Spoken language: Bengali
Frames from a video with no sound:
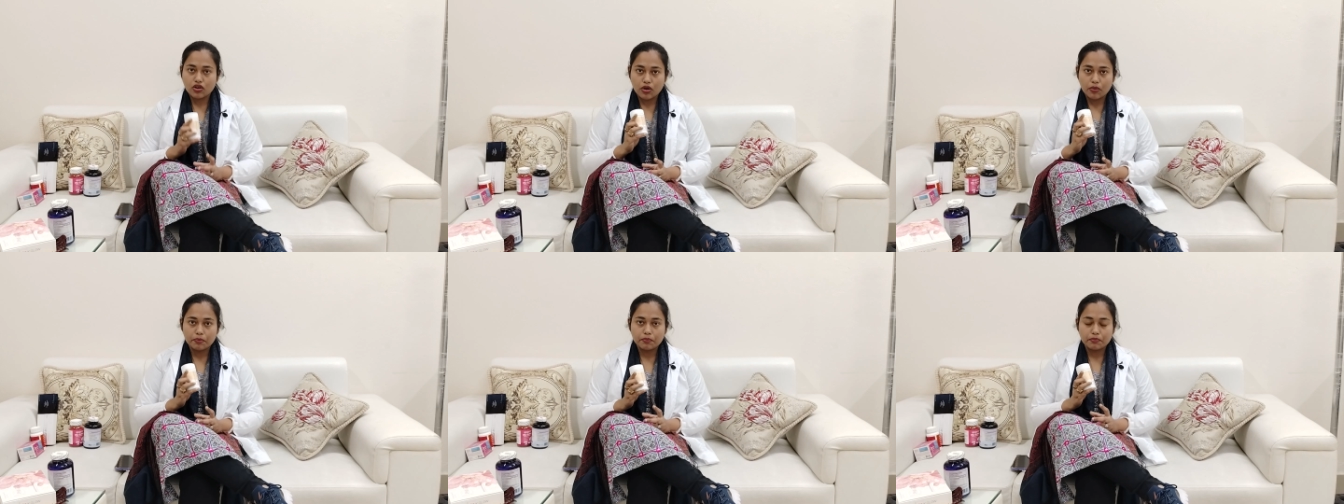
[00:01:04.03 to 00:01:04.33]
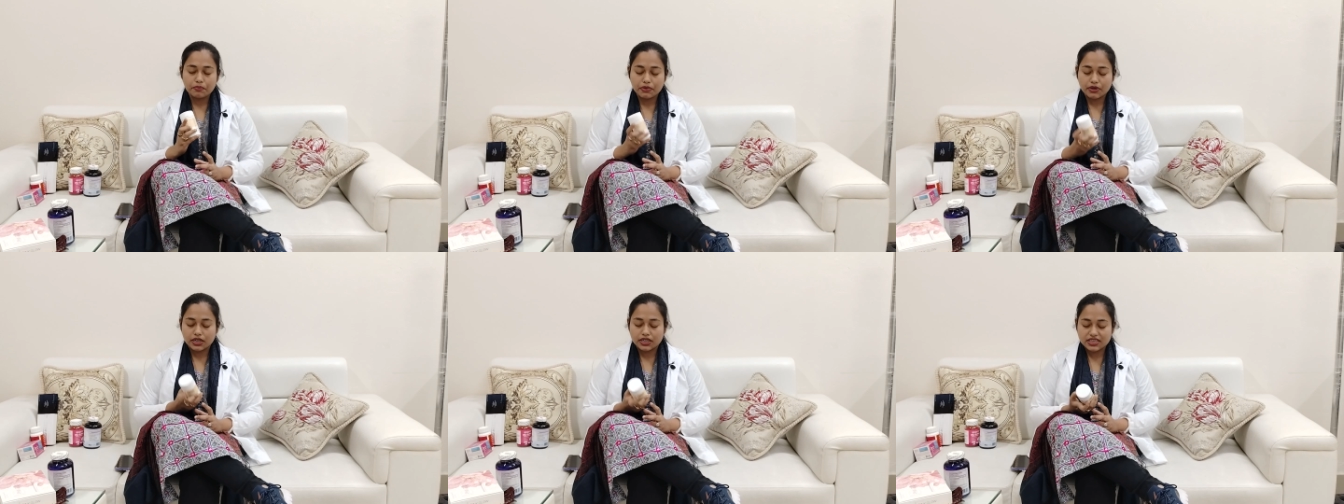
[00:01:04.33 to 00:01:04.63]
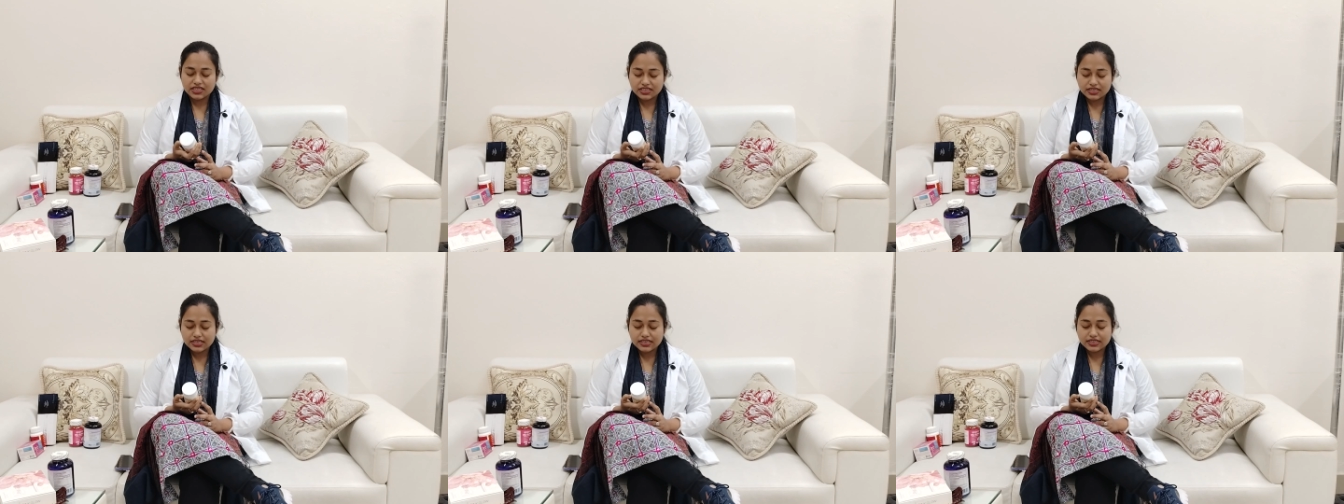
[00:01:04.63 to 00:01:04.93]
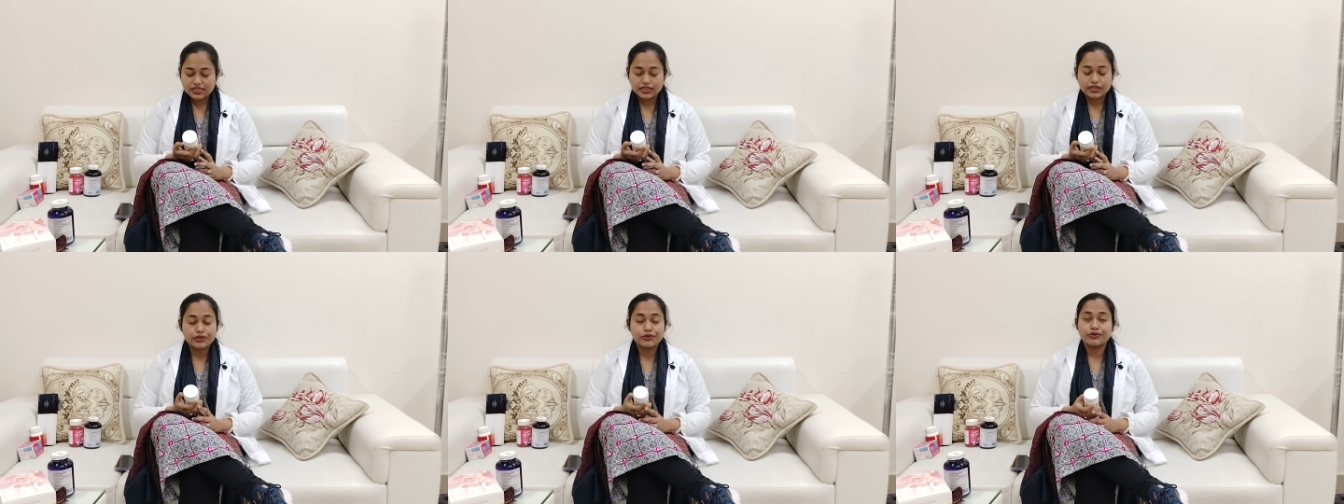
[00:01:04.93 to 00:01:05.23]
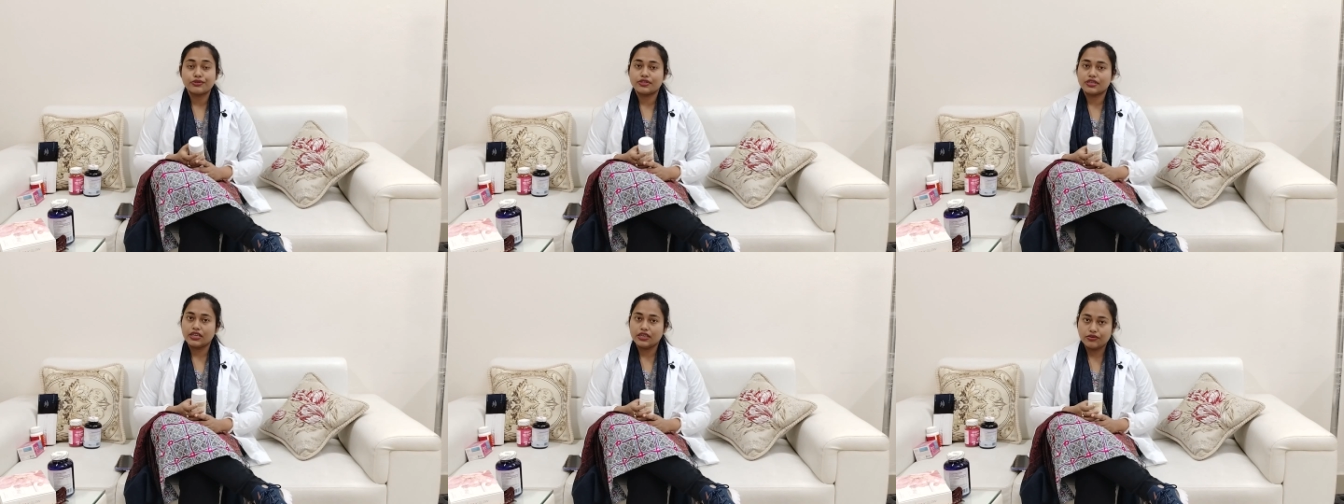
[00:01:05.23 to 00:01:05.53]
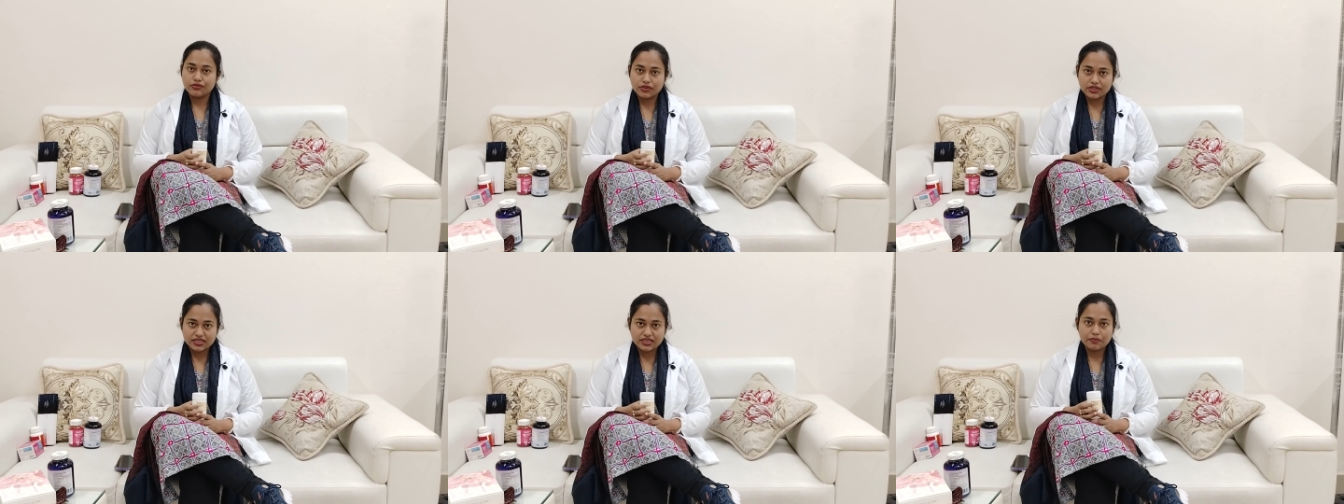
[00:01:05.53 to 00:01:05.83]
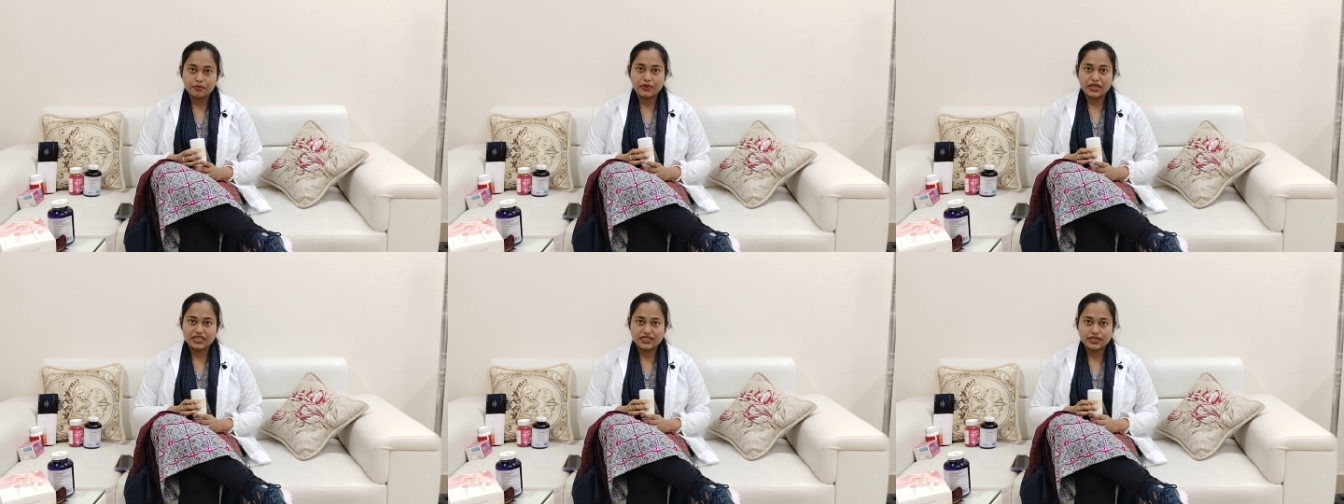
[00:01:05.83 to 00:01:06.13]
যে কোম্পানিটি সেটি হচ্ছে
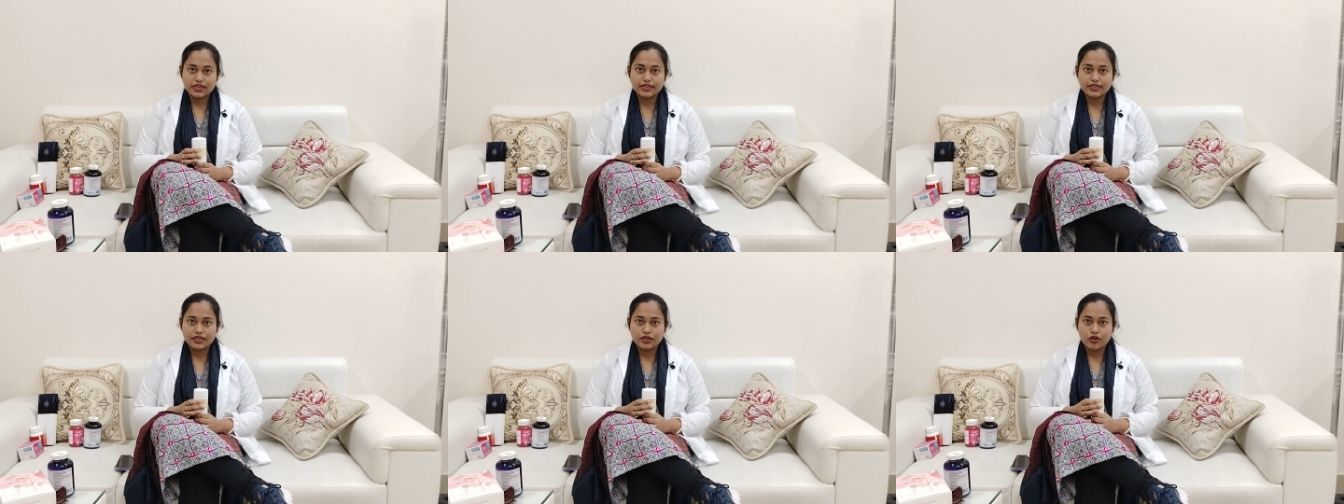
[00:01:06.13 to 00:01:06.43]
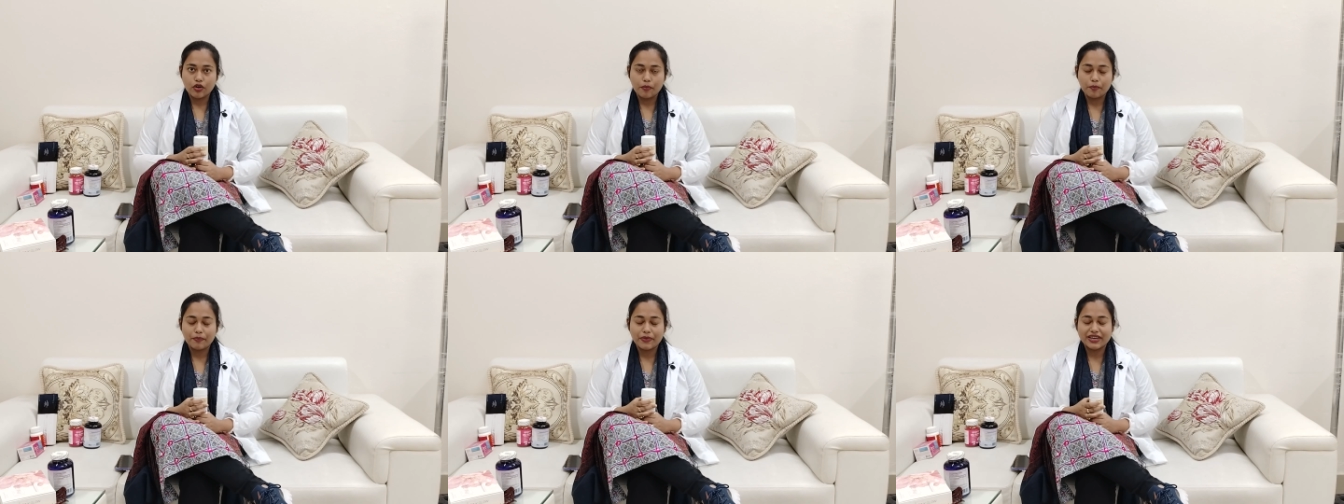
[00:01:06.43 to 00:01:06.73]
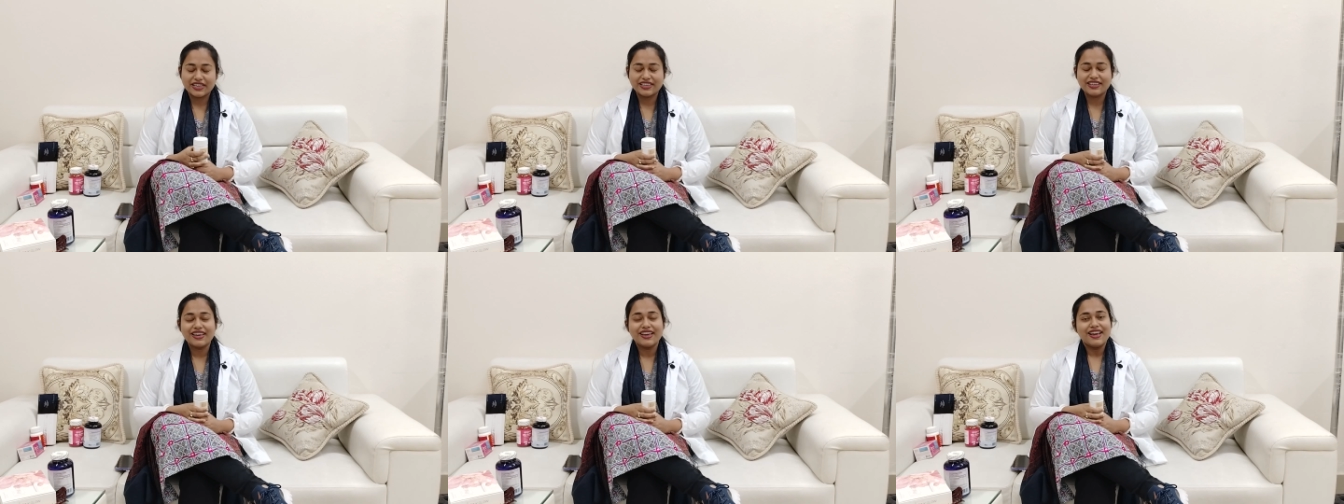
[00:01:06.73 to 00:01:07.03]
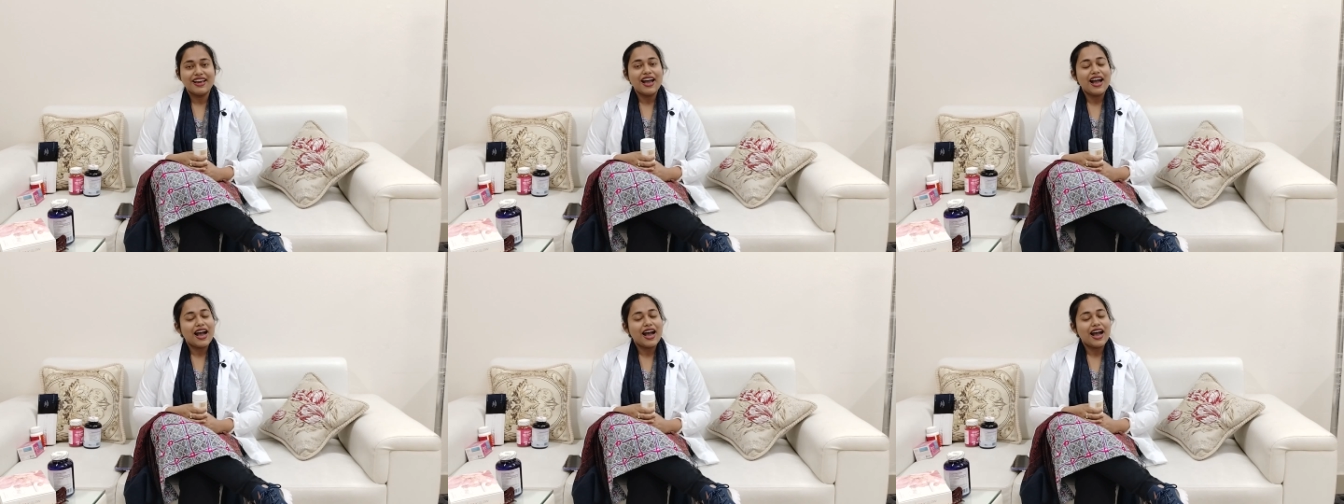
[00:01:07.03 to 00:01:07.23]
ইউএসএ বেসড একটি কোম্পানি